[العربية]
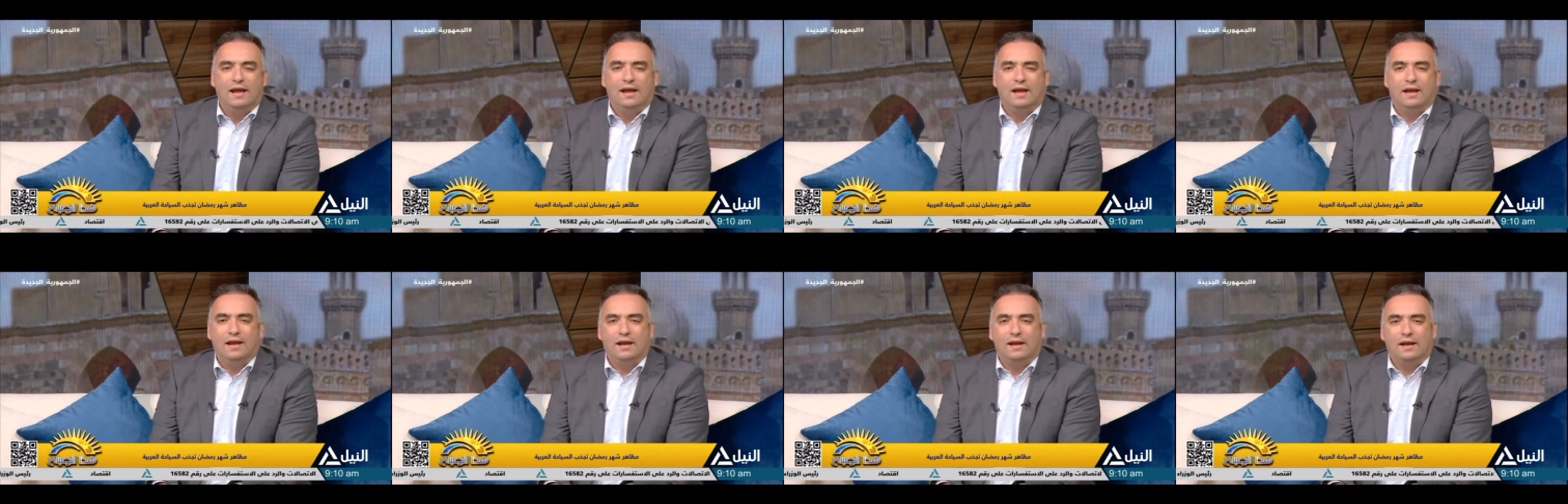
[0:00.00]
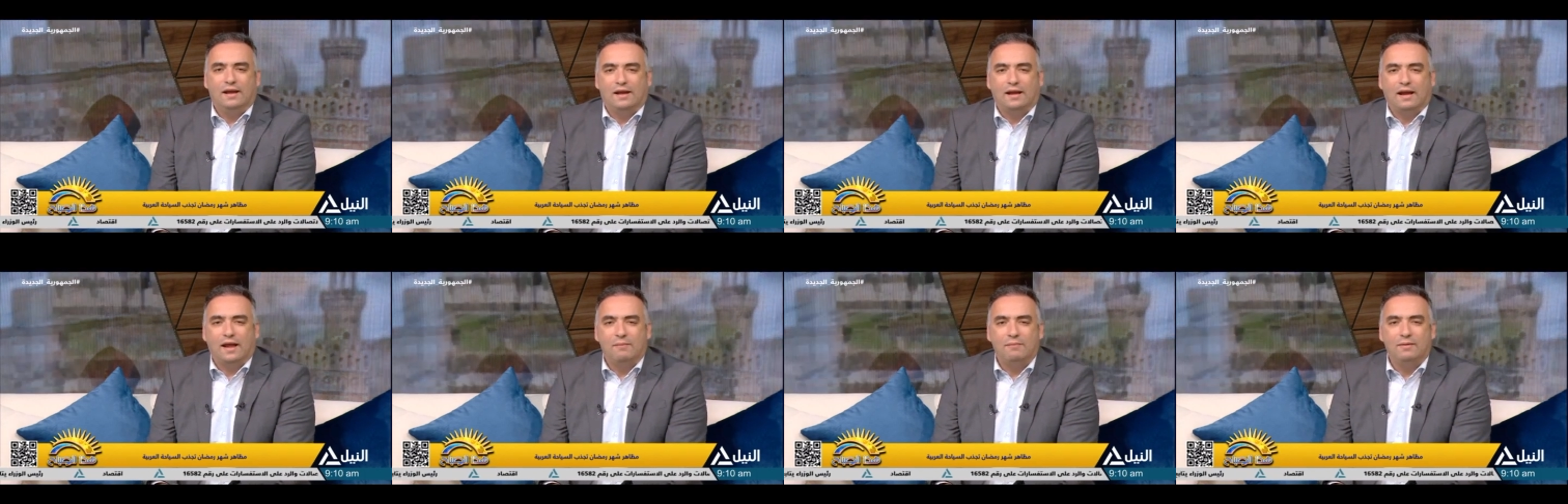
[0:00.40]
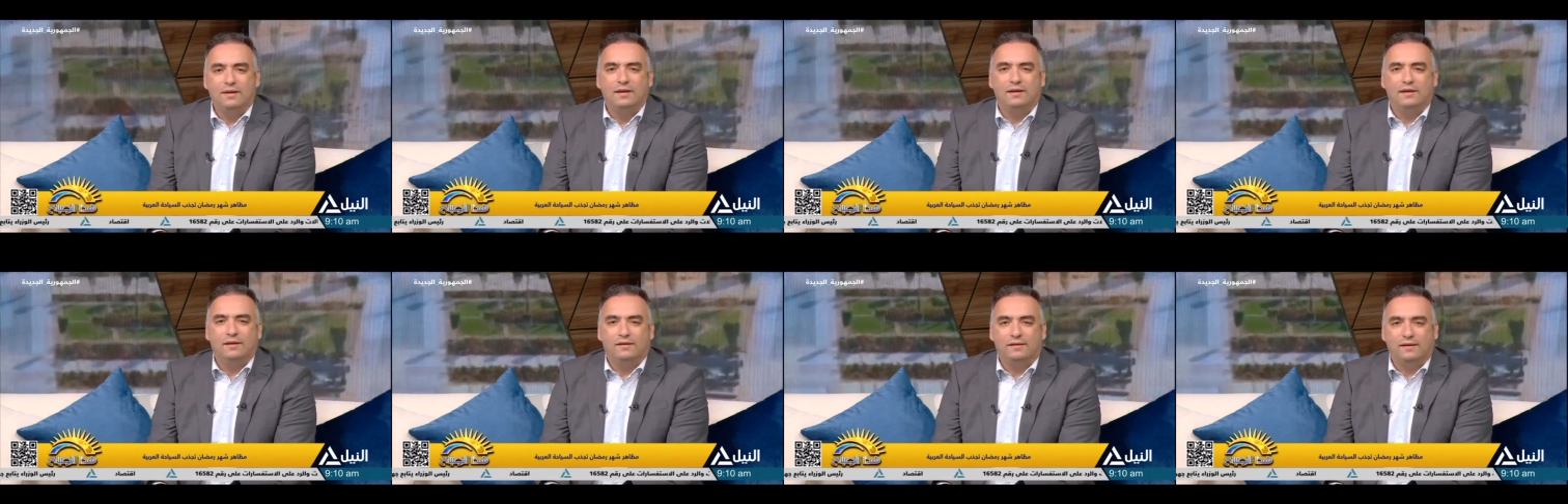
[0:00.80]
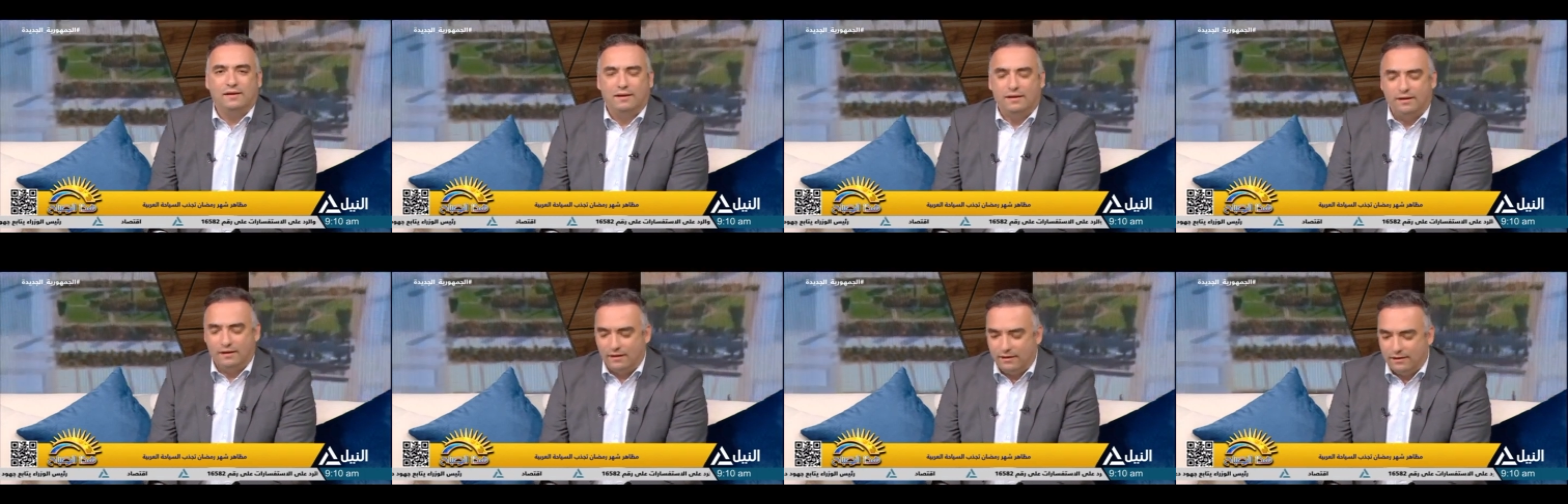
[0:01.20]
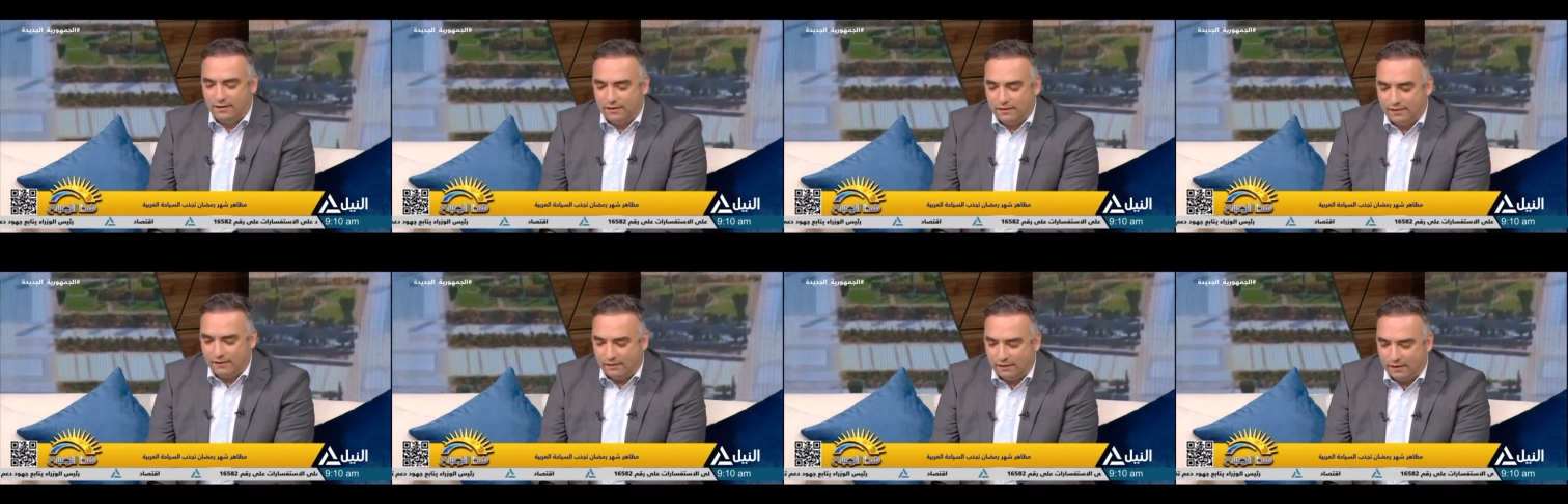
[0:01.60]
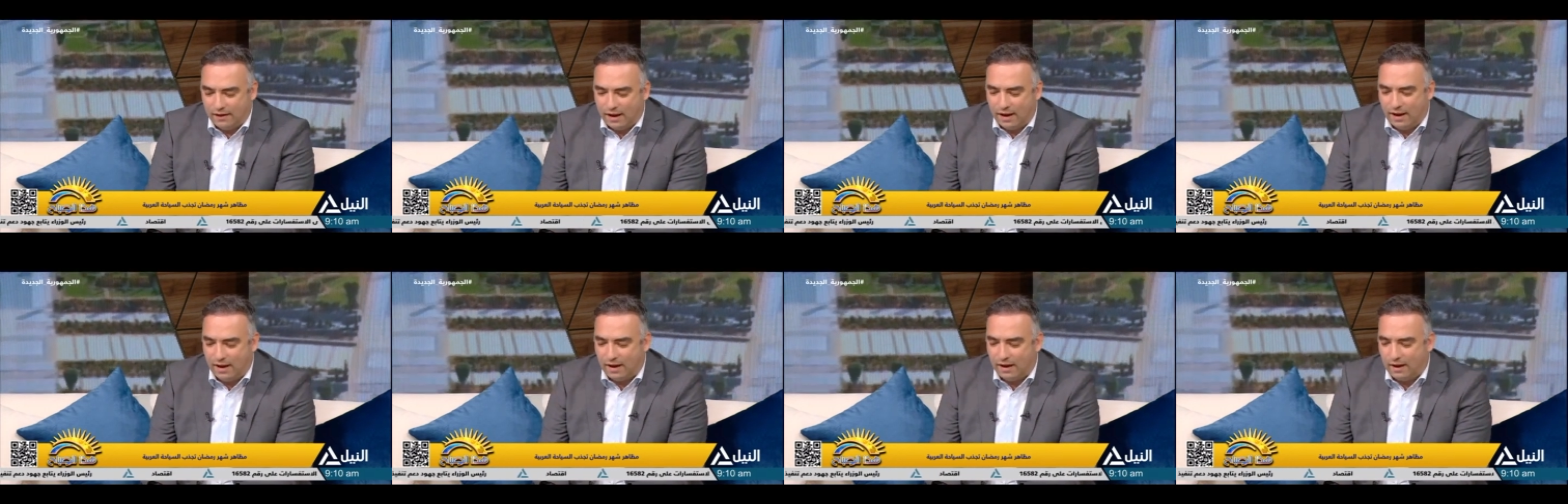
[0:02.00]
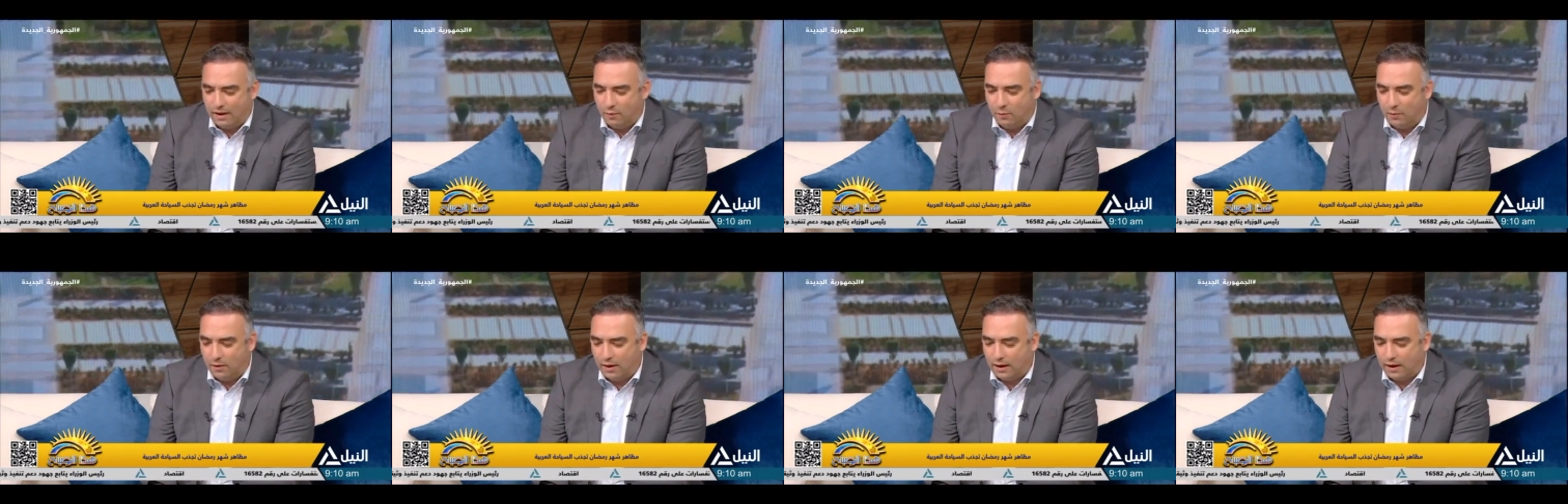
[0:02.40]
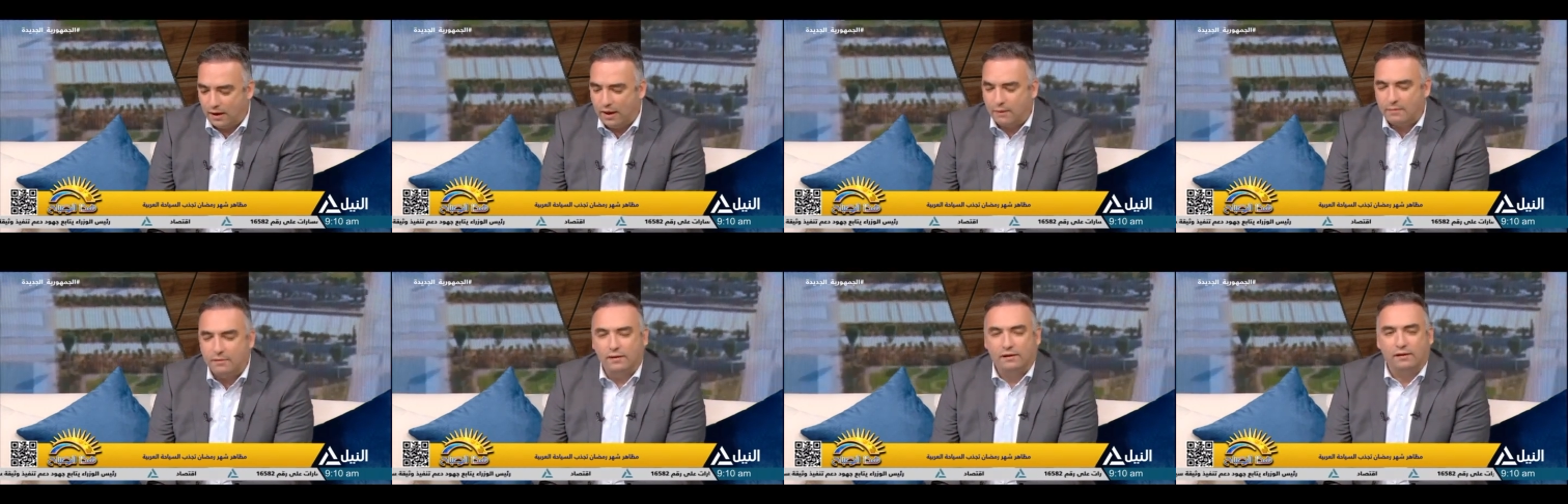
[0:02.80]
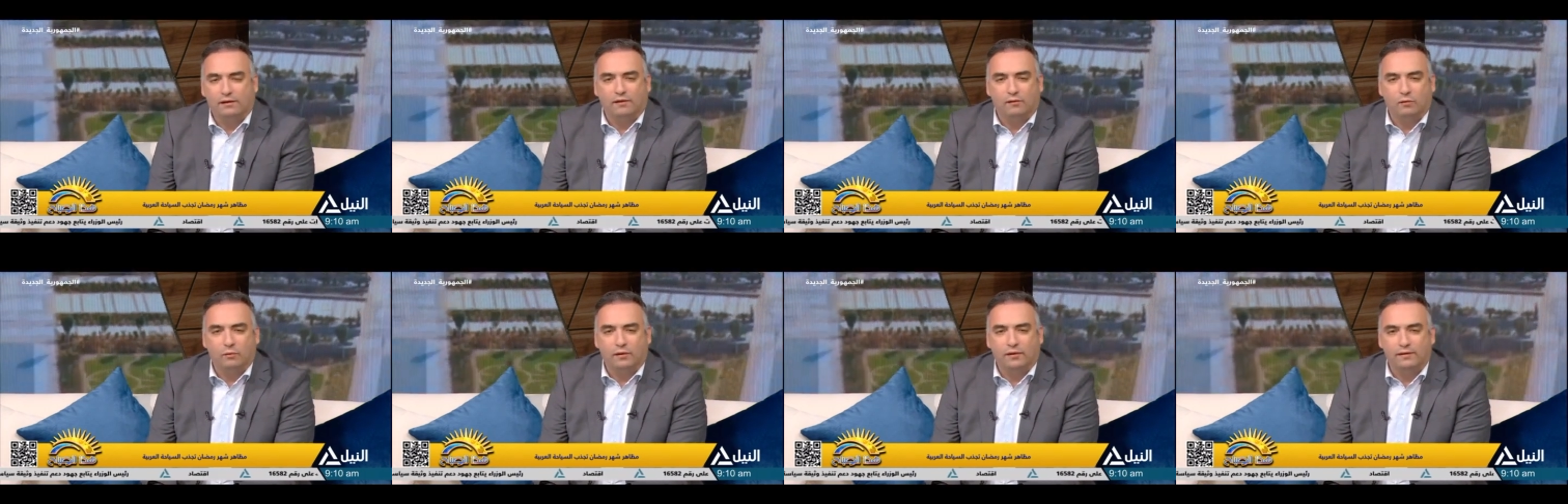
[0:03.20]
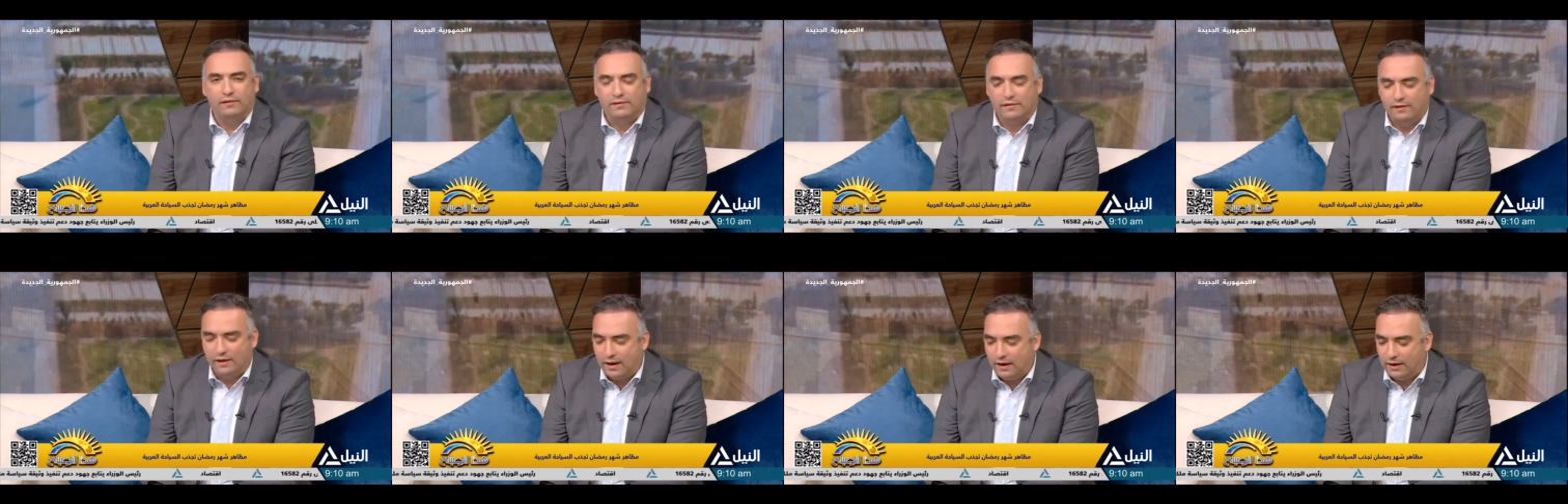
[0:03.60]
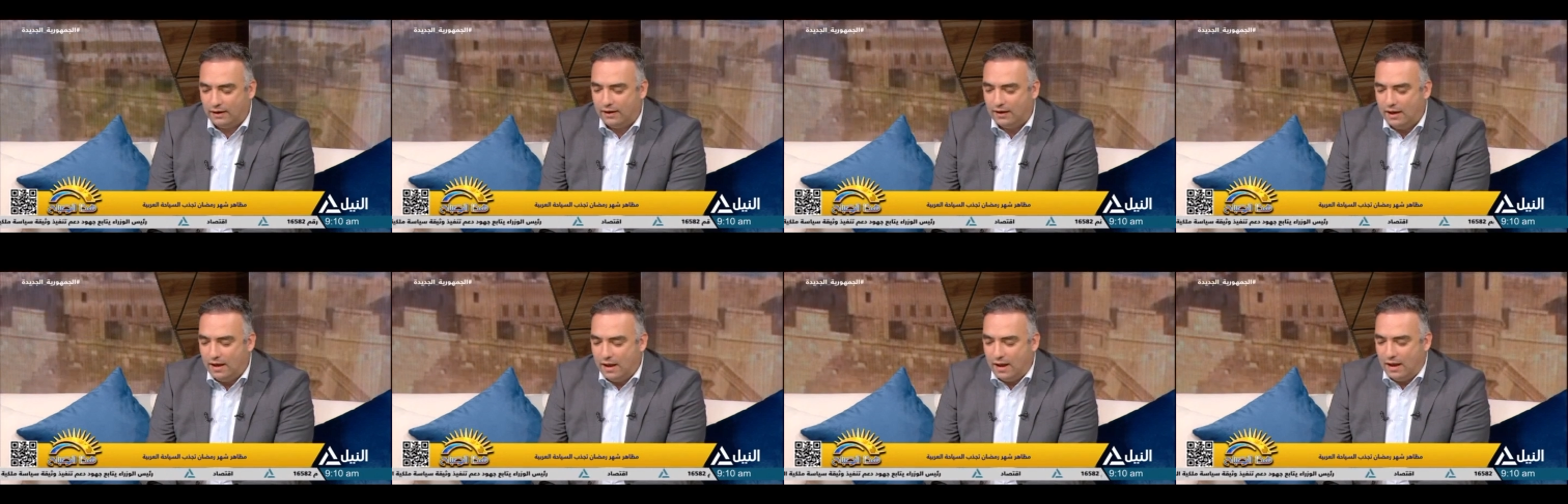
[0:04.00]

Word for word: آه، خبيره السياحه وخبيره التسويق السياحي